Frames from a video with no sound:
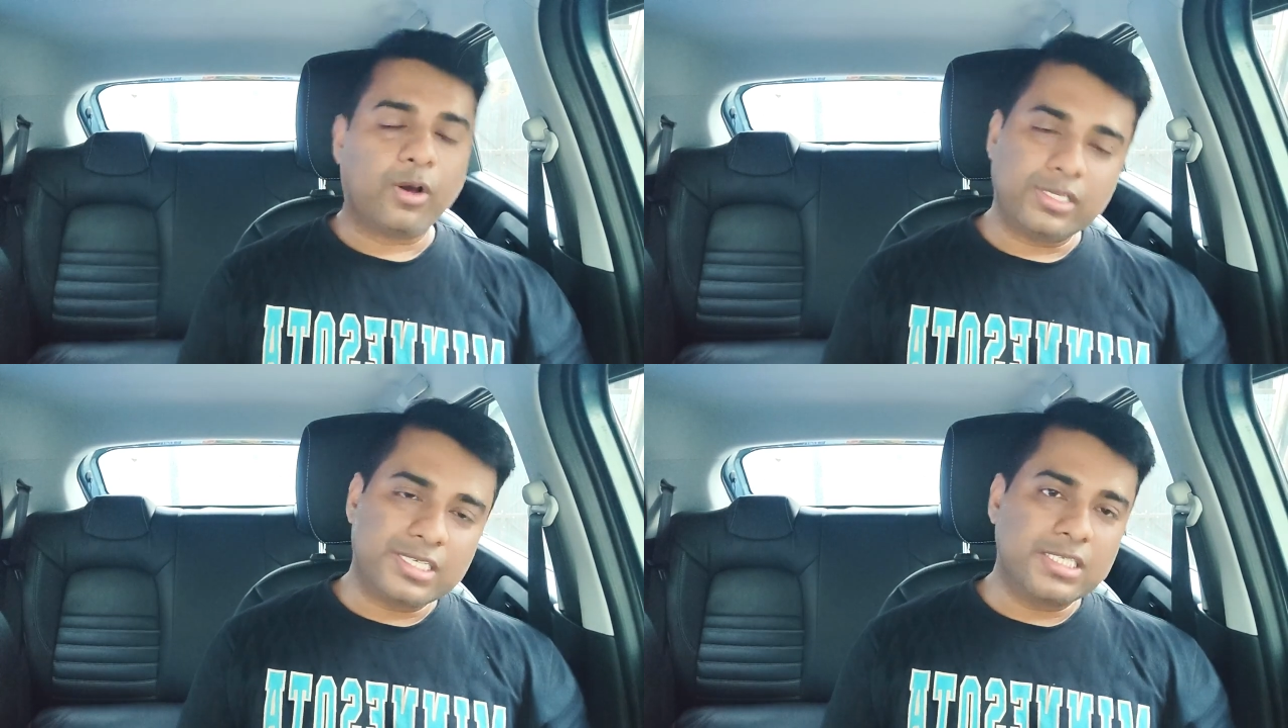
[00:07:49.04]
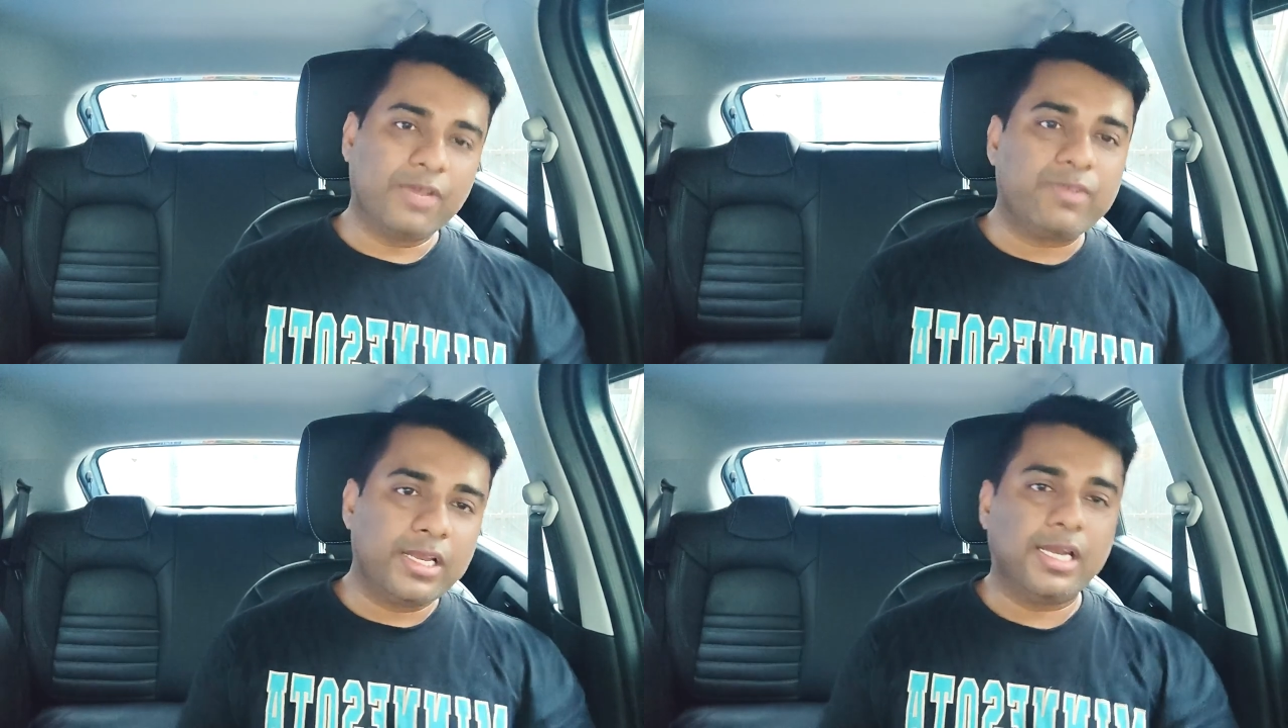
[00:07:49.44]
और जिस
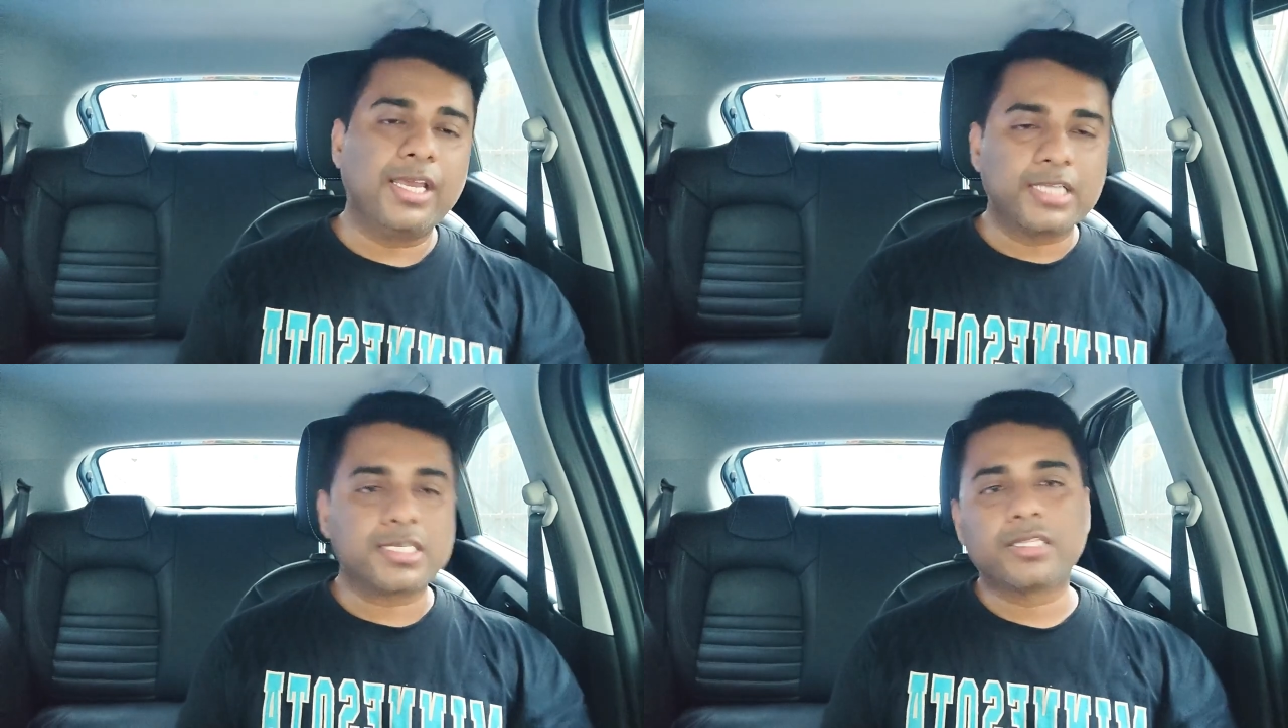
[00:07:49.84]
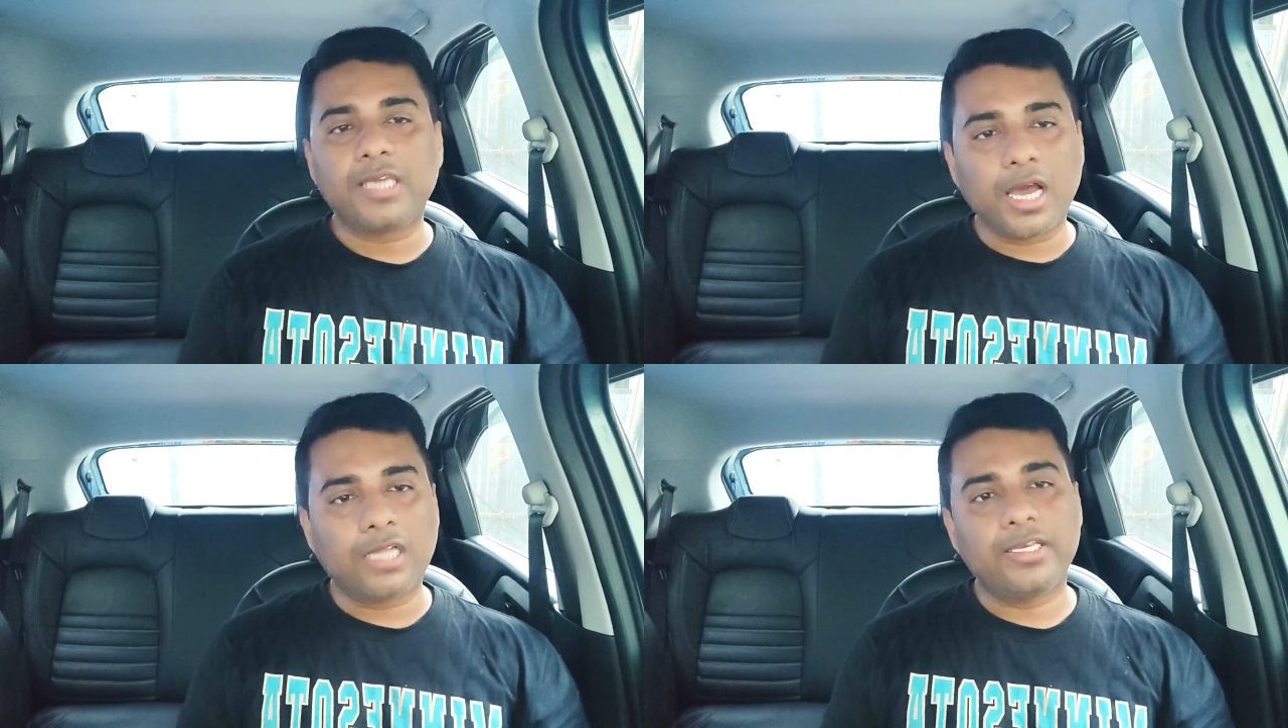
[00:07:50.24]
सेफ्टी रेटिंग के साथ
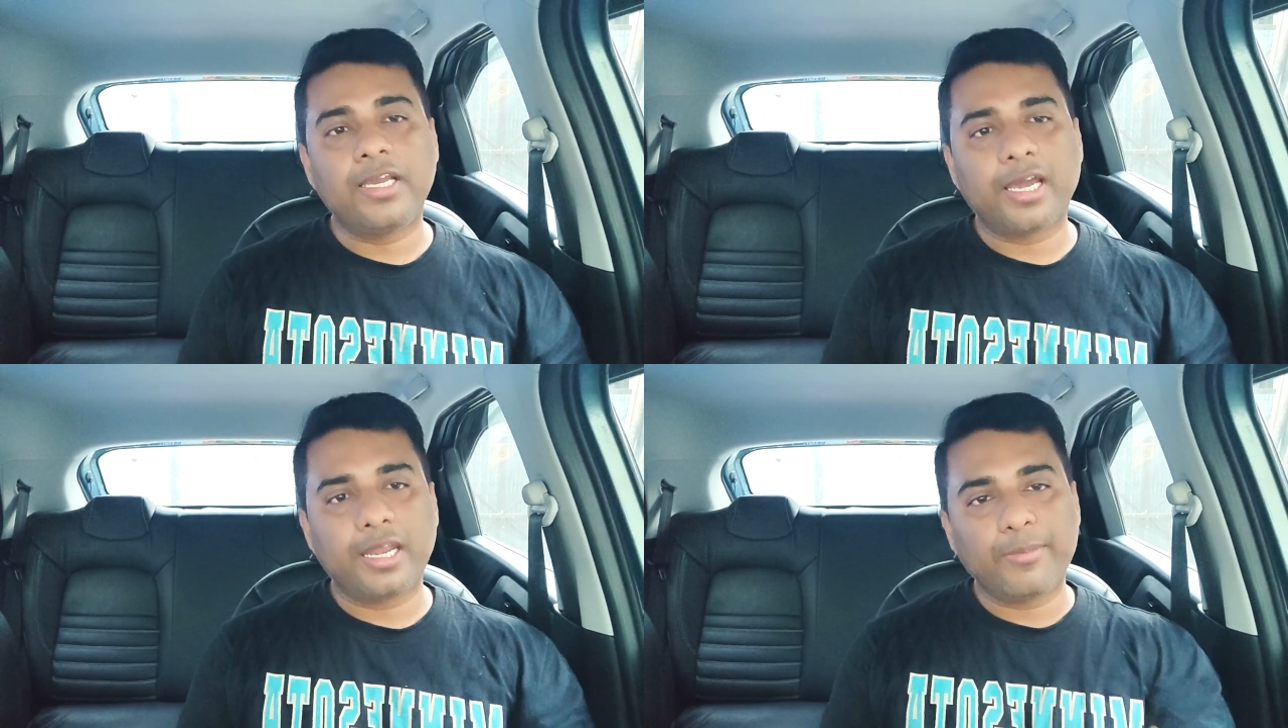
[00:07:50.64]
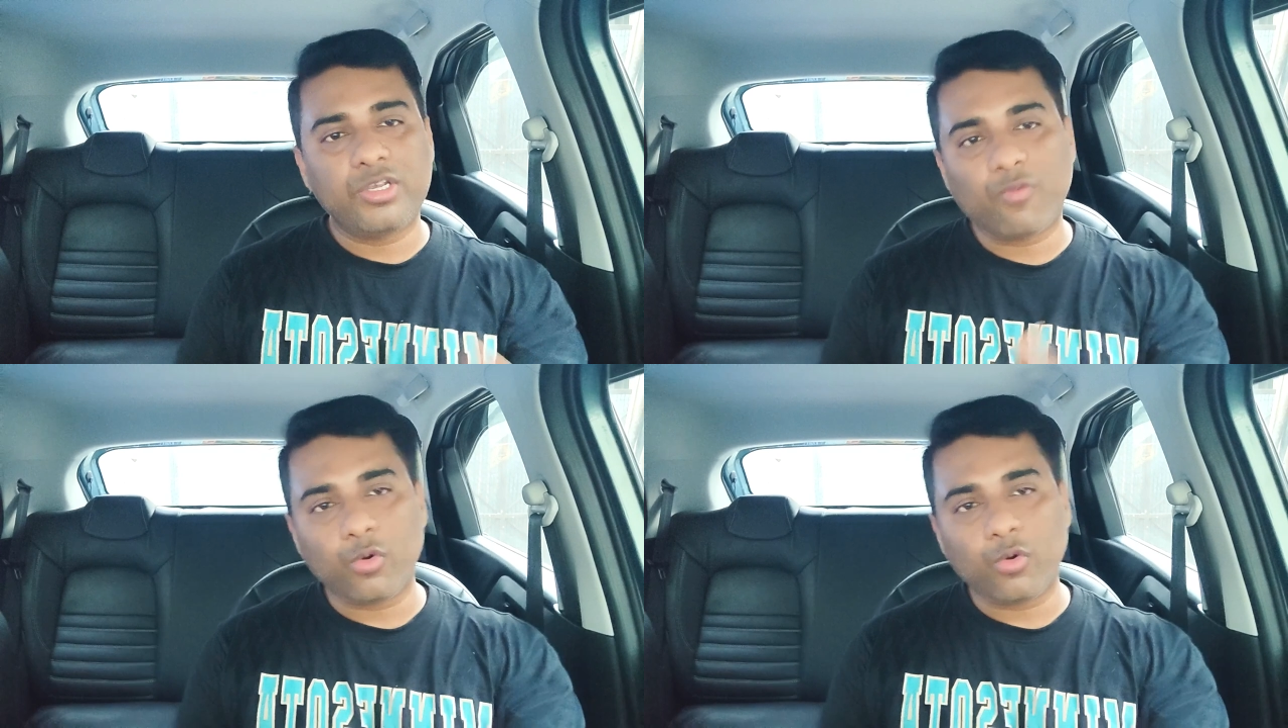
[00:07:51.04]
ये आती है अगर ये मुझे